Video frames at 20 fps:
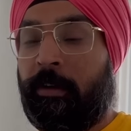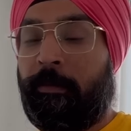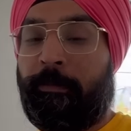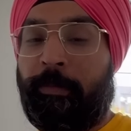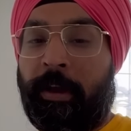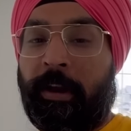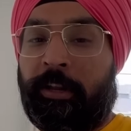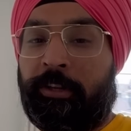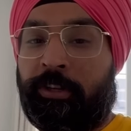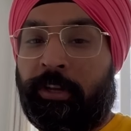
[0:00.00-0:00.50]

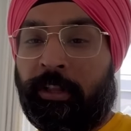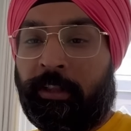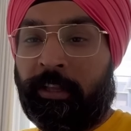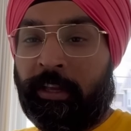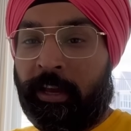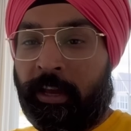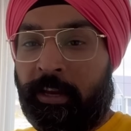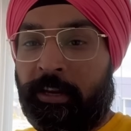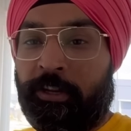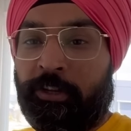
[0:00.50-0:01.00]
पहले चलते
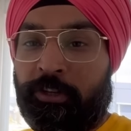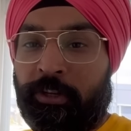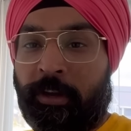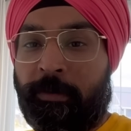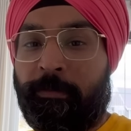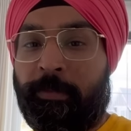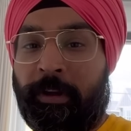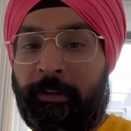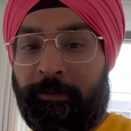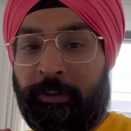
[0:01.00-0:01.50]
हैं नीचे
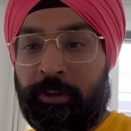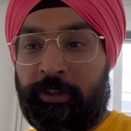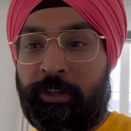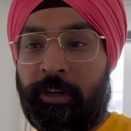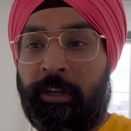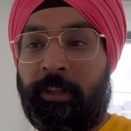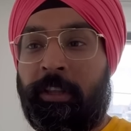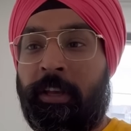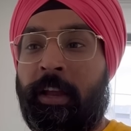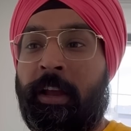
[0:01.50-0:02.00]
ब्रेकफास्ट
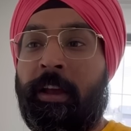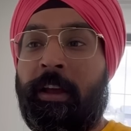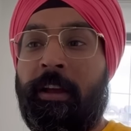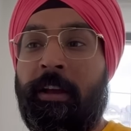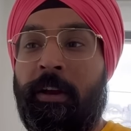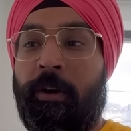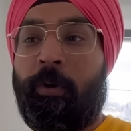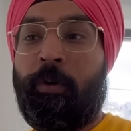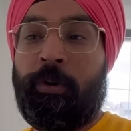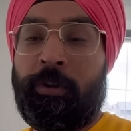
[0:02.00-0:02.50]
करते हैं
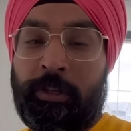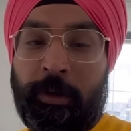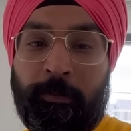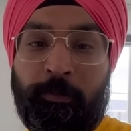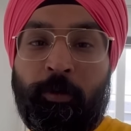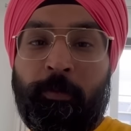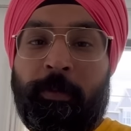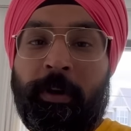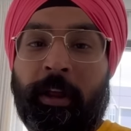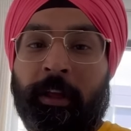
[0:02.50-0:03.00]
और
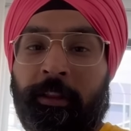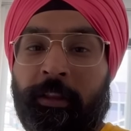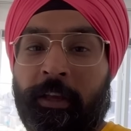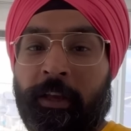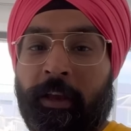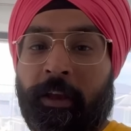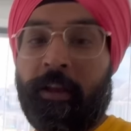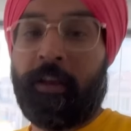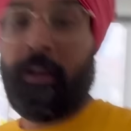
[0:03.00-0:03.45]
सबको मिलाते हैं